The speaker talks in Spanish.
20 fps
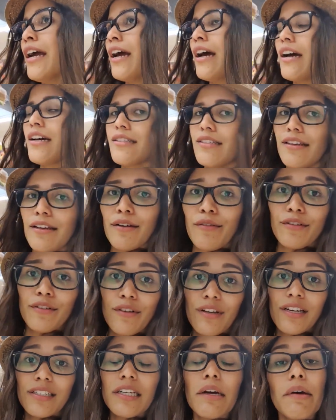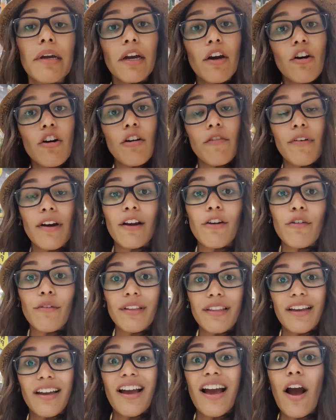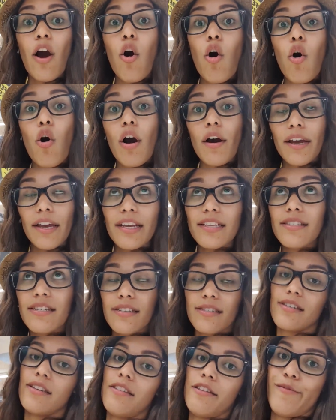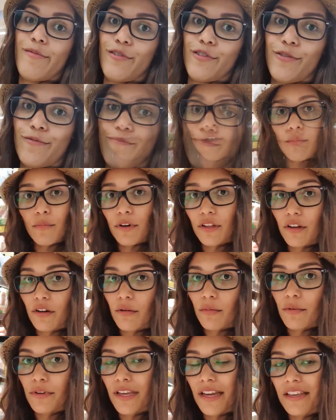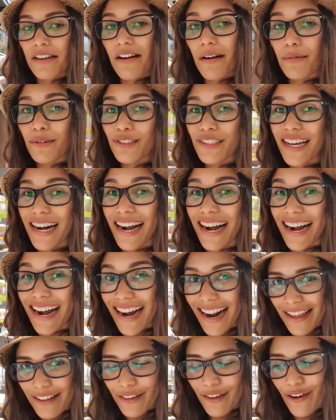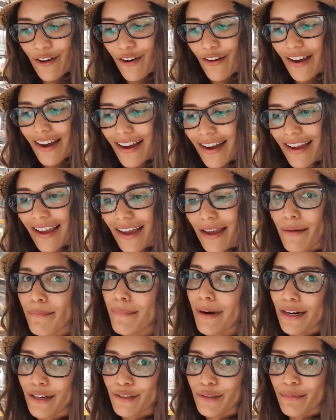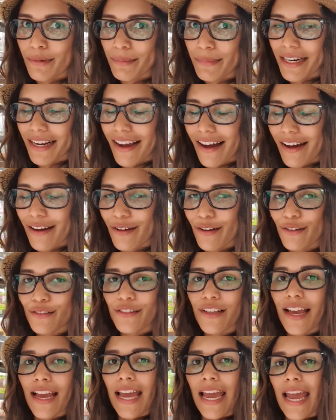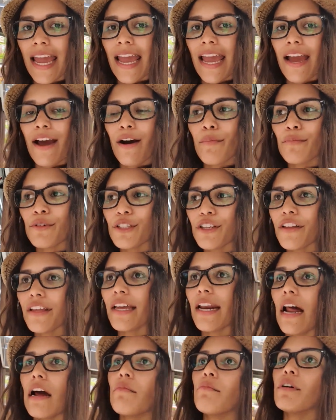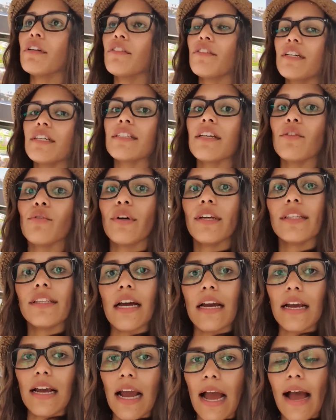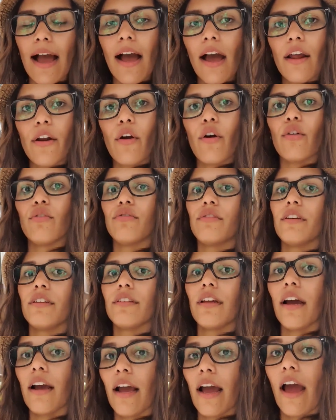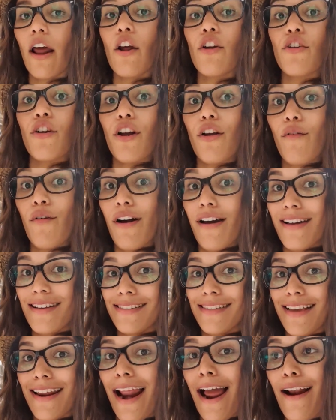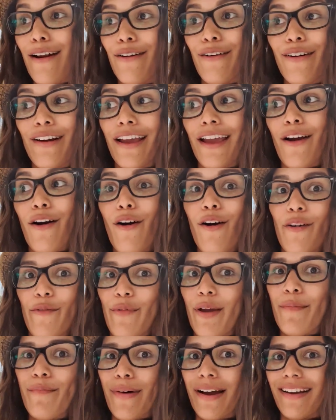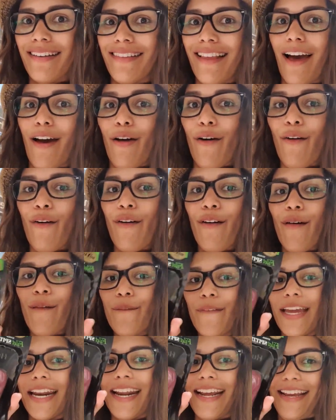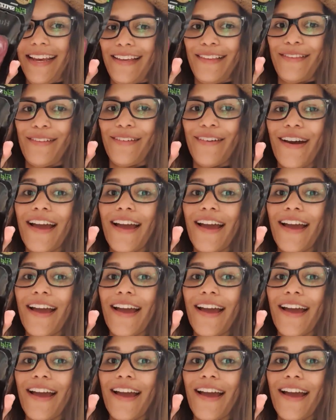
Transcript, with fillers: Así que bueno, ya saben, en Jofa lo venden a 15 céntimos. Bueno, como ya llevamos rato en varios supermercados, Muchos dirán, bueno, yo sé, no es tan caro o si es tan caro. Yo les voy a decir algo que hoy me ha impactado. Miren esto.